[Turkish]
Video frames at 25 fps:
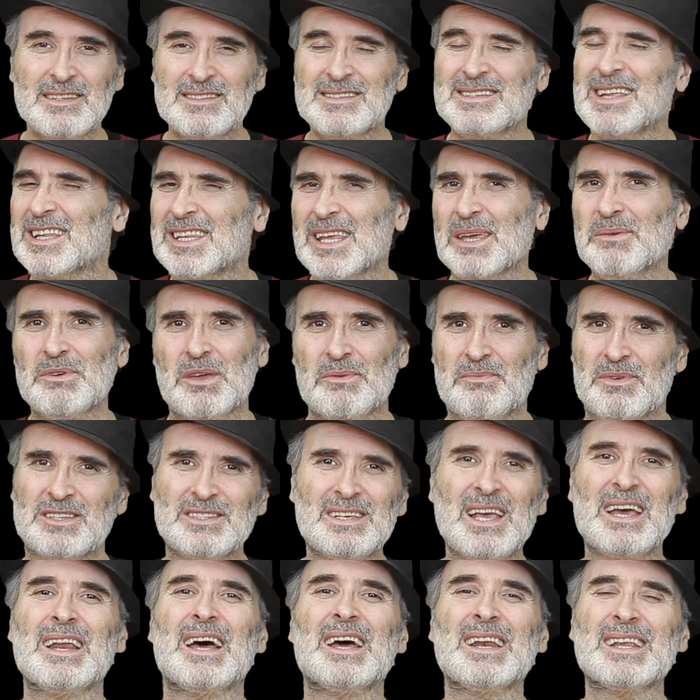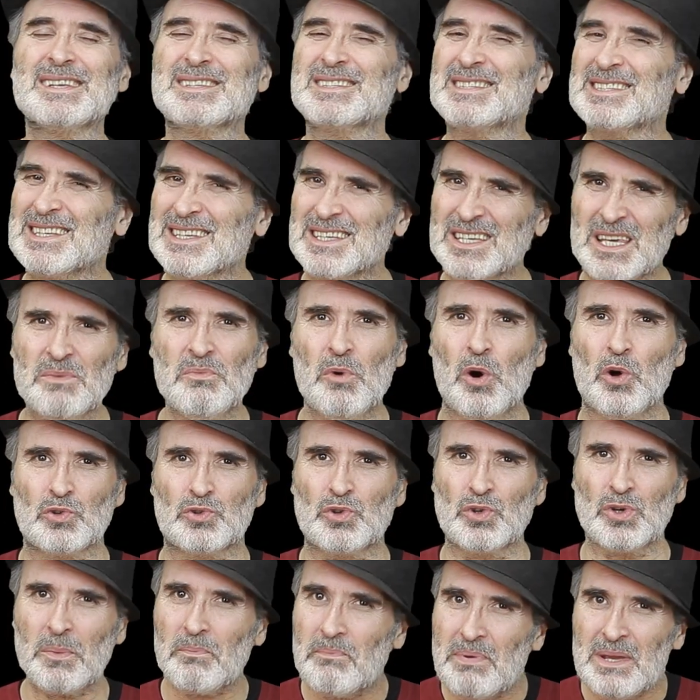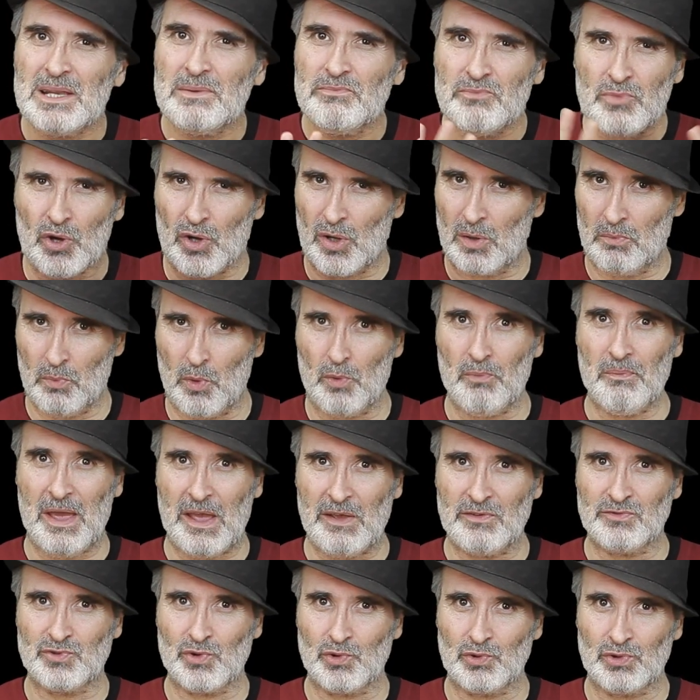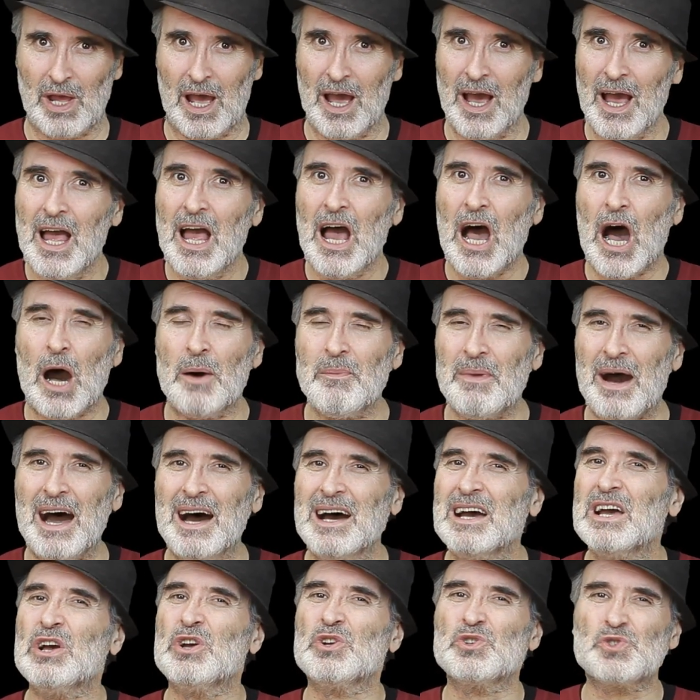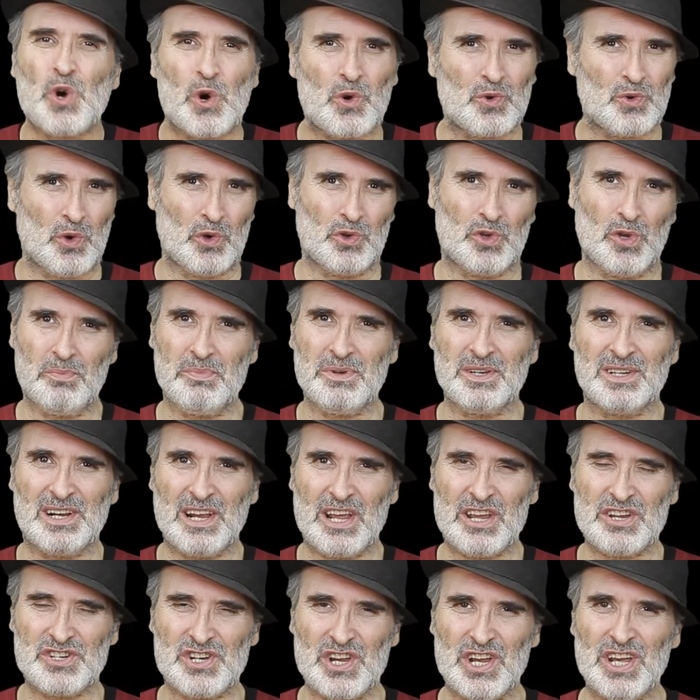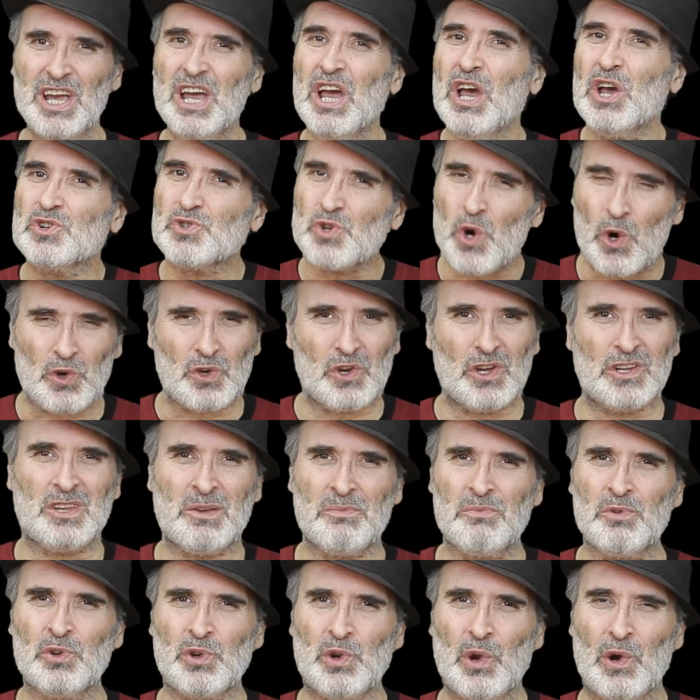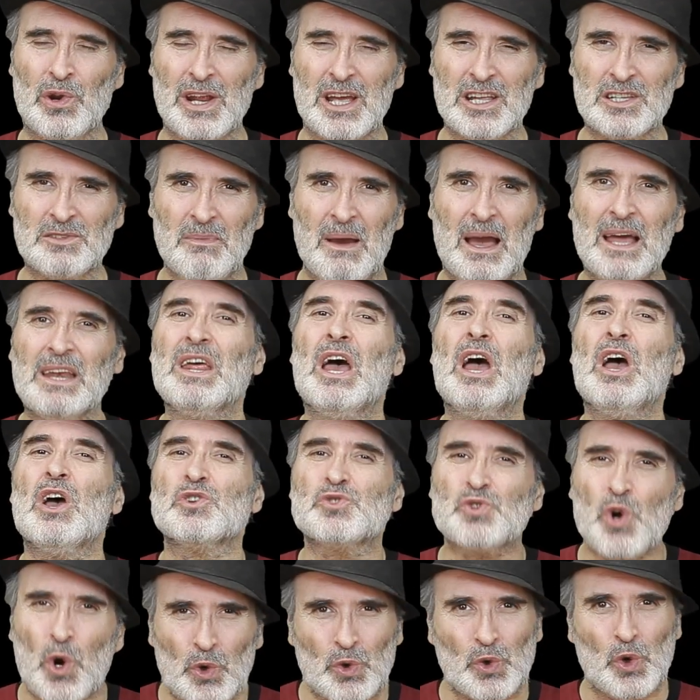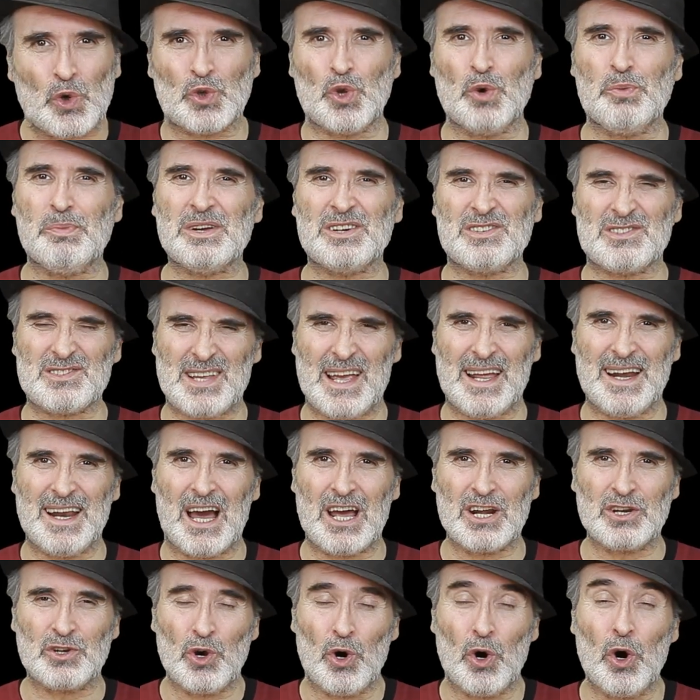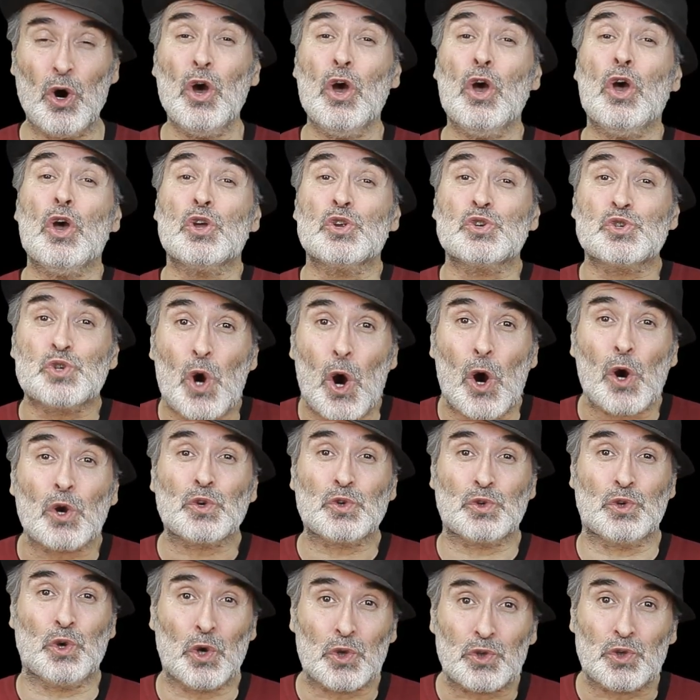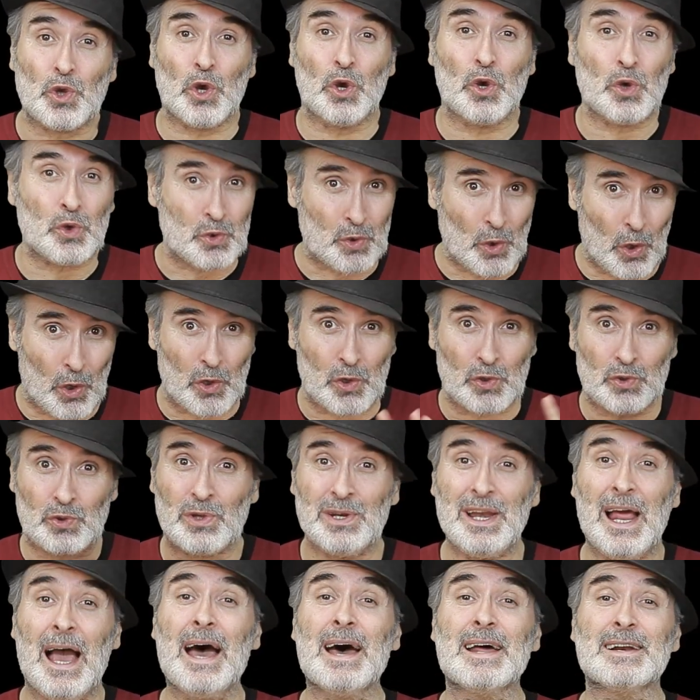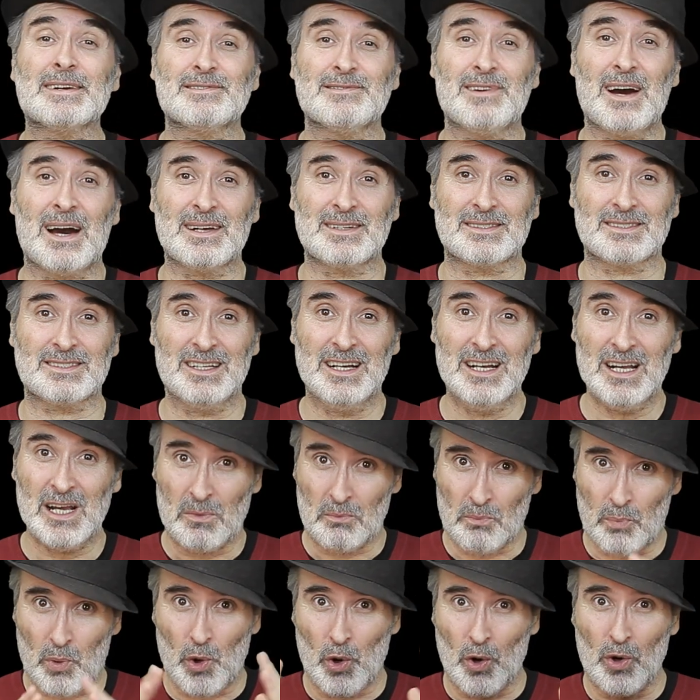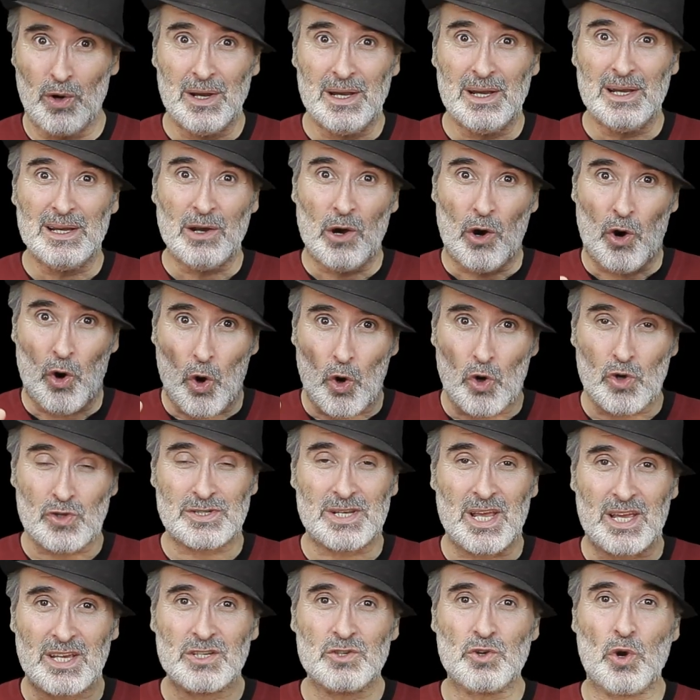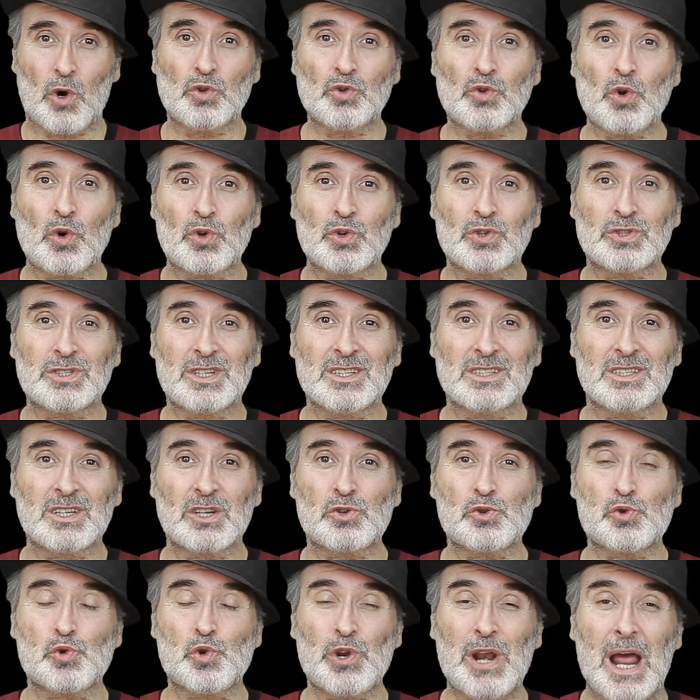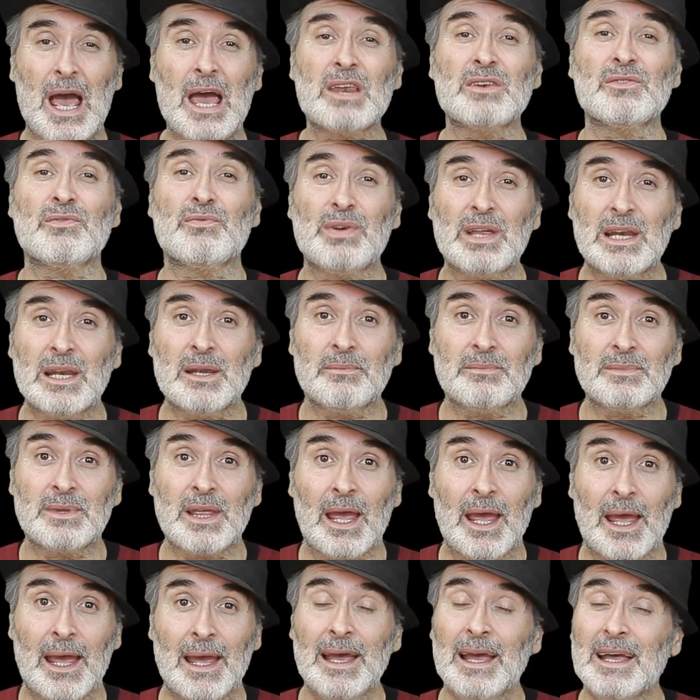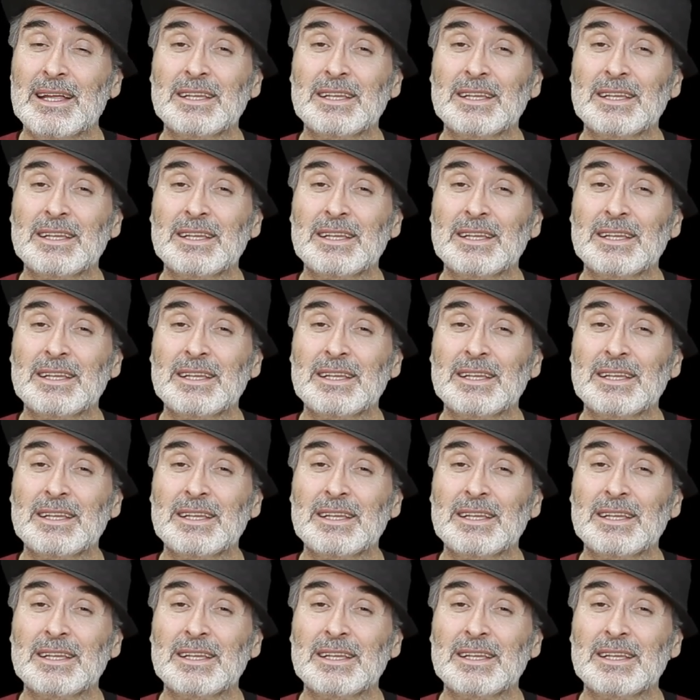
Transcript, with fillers: Dediğim gibi senaristin kim olduğunu bilmiyorum bu mevzuda ama çok kötü bir reji, çok kötü bir yönetmen, çok kötü bir senaryo, çok kötü görüntüler var bu 18-19 yıldır süren filmde.